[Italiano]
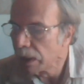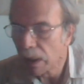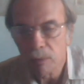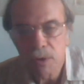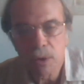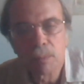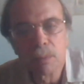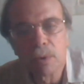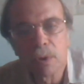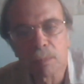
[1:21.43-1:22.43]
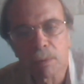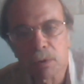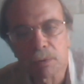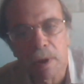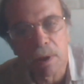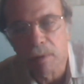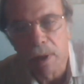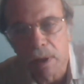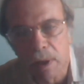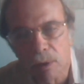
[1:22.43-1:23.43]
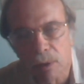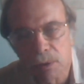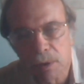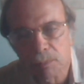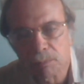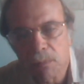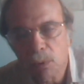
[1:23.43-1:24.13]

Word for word: A questo punto io posso fare varie cose.